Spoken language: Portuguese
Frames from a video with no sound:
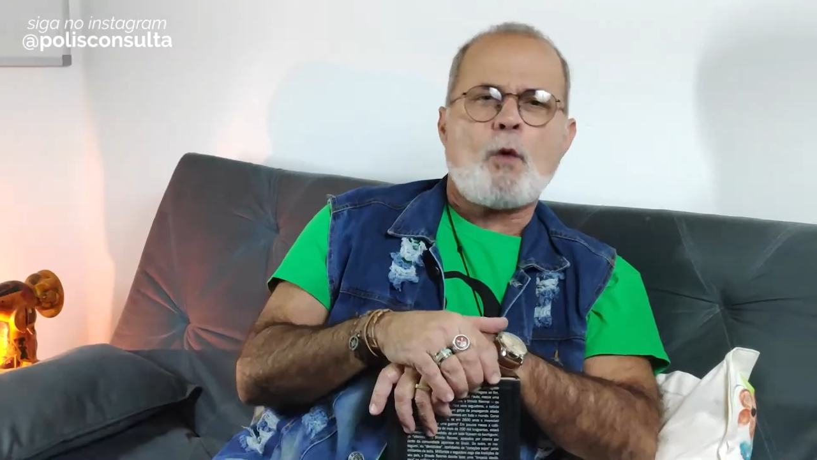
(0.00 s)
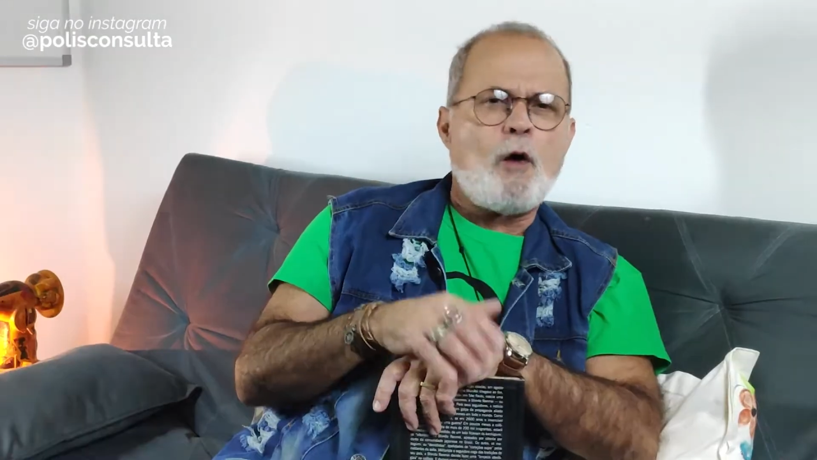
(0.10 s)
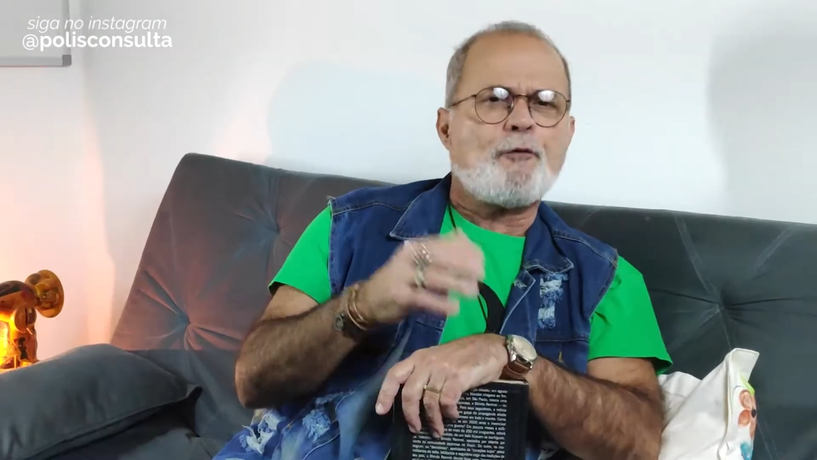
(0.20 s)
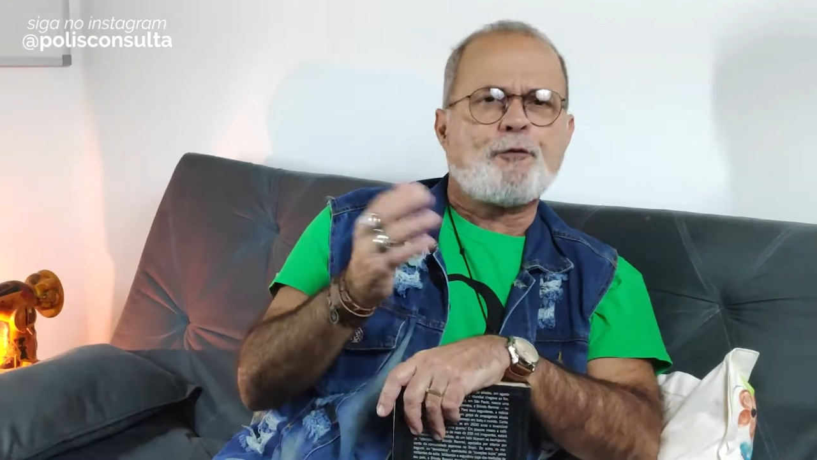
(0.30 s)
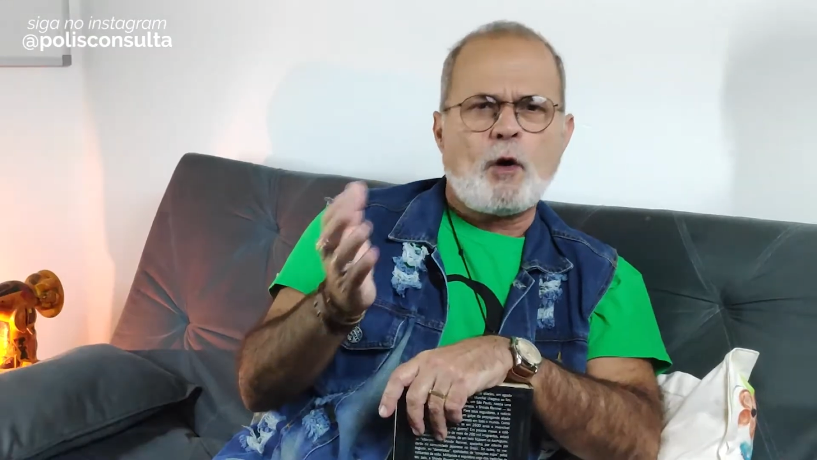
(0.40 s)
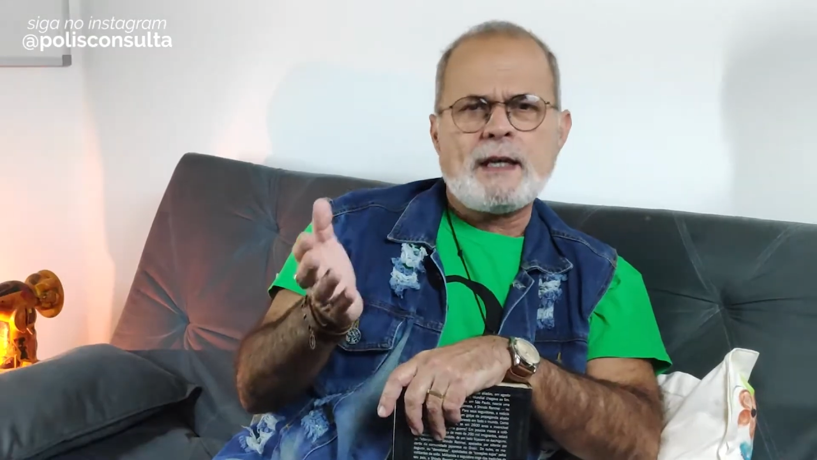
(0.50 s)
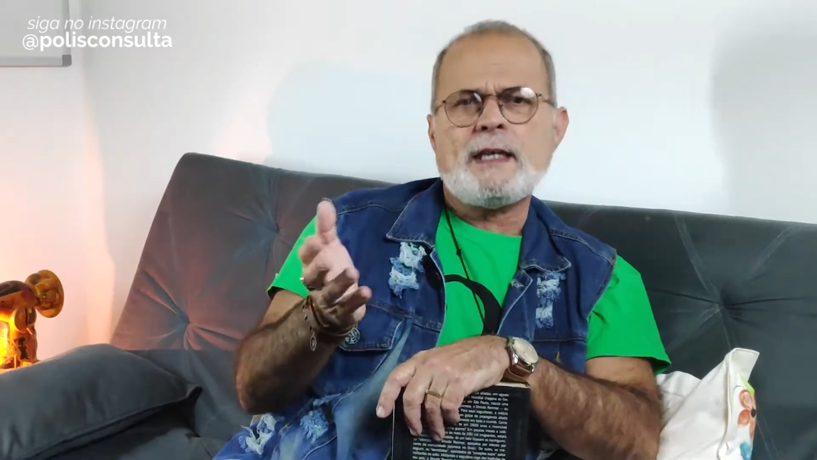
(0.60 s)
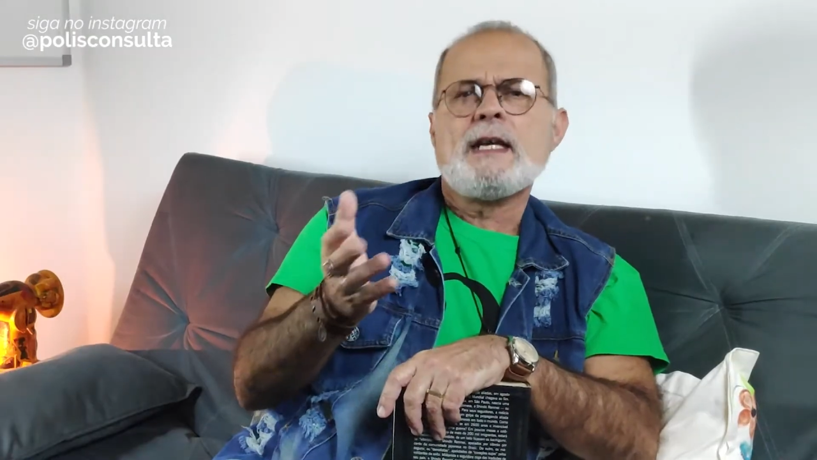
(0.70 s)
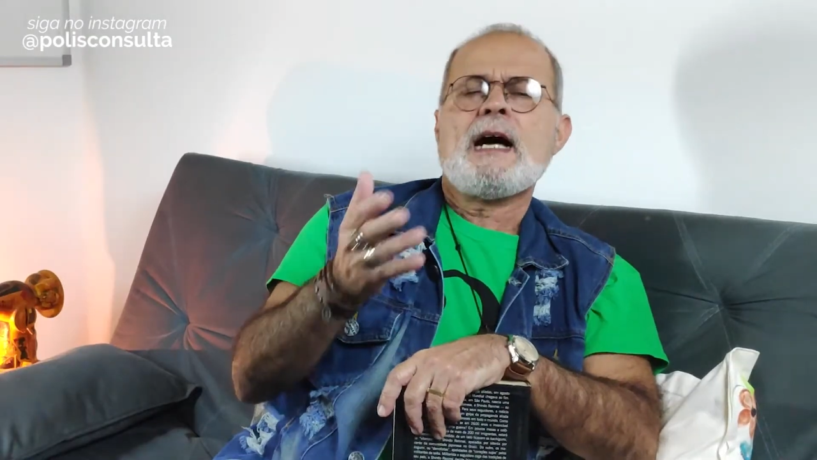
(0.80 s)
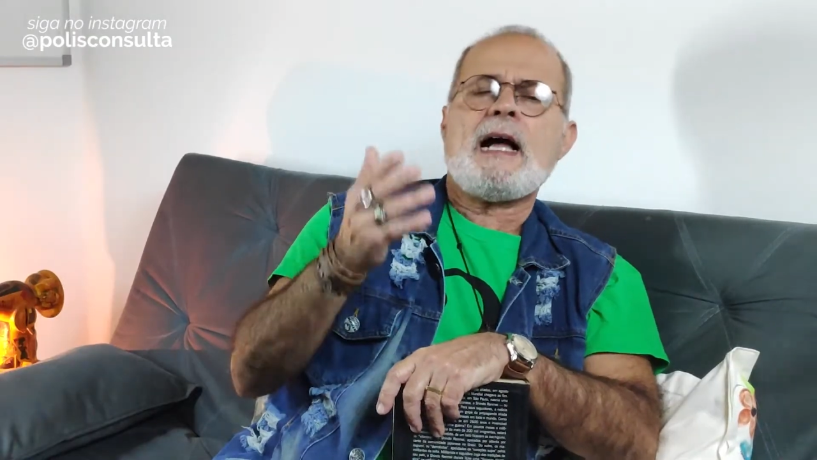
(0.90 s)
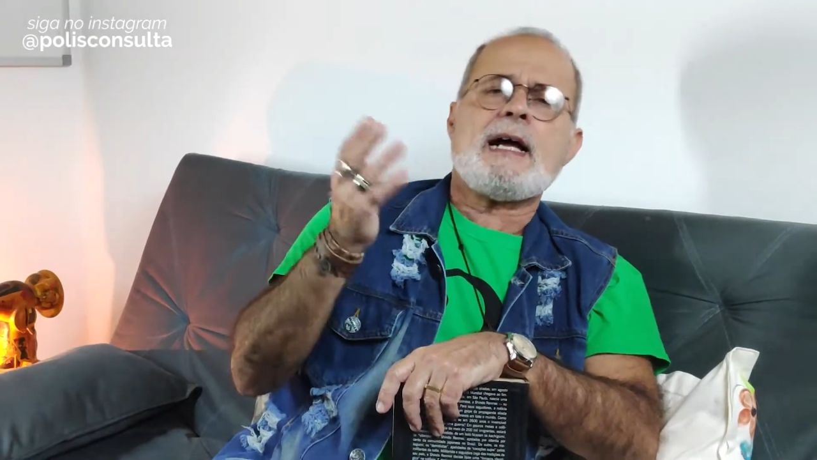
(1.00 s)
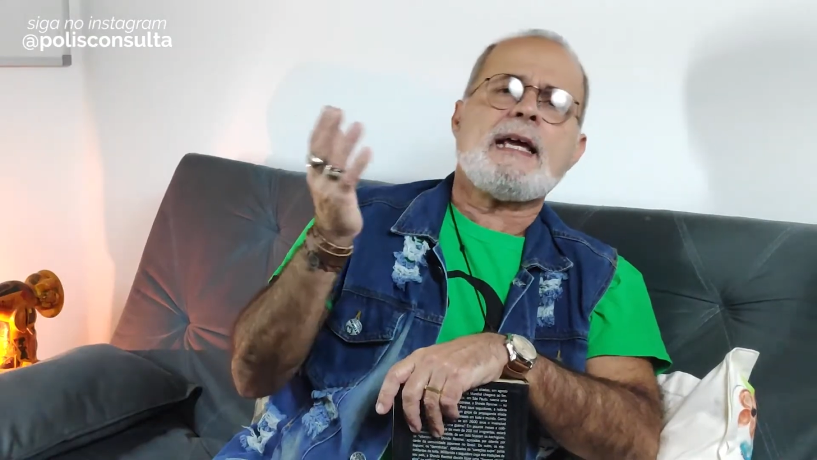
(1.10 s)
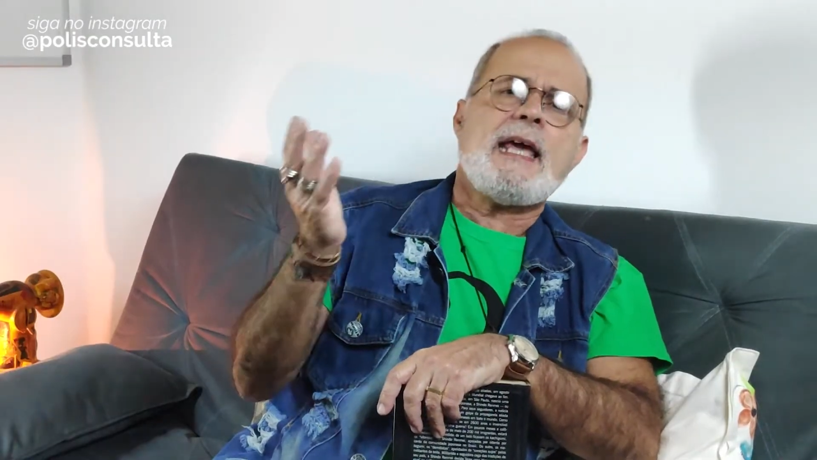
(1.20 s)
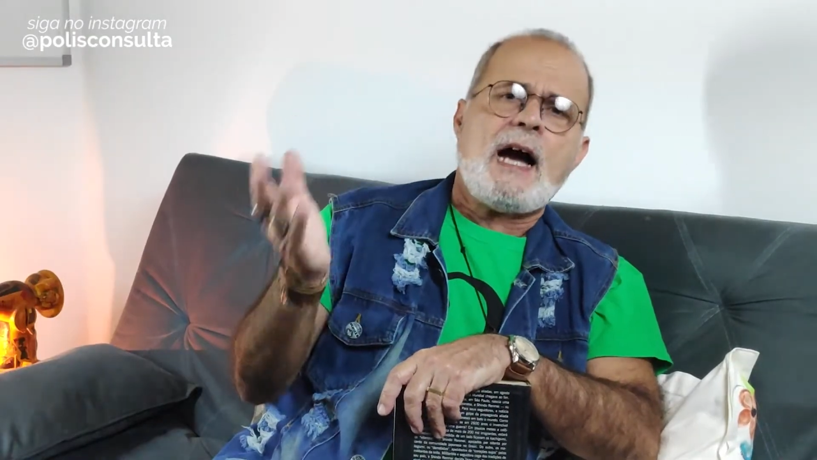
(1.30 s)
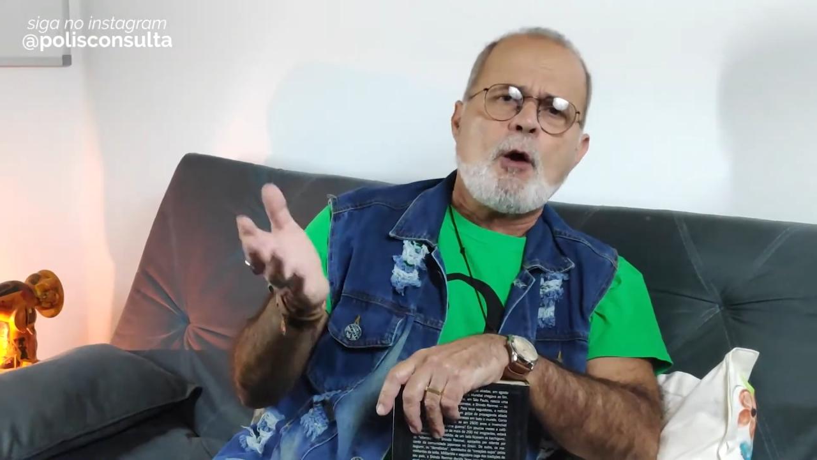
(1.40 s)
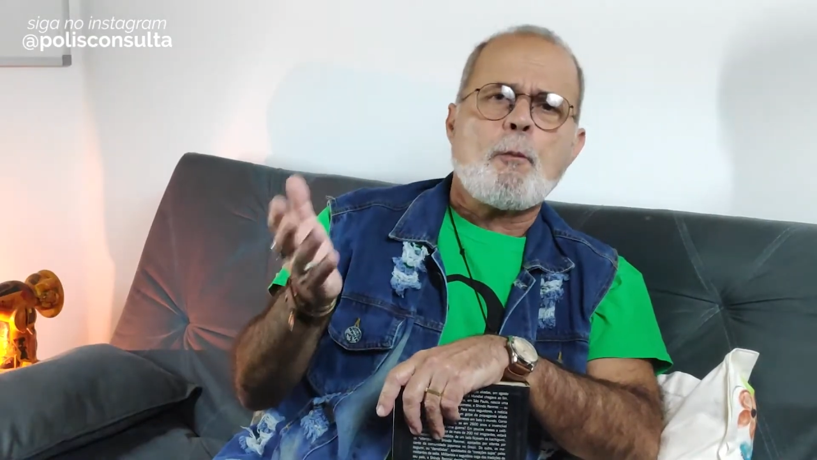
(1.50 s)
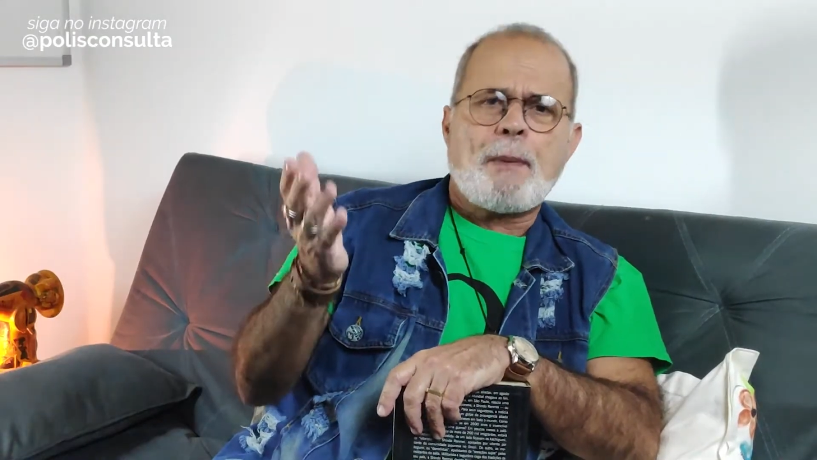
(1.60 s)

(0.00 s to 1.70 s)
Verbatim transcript: qual foi a real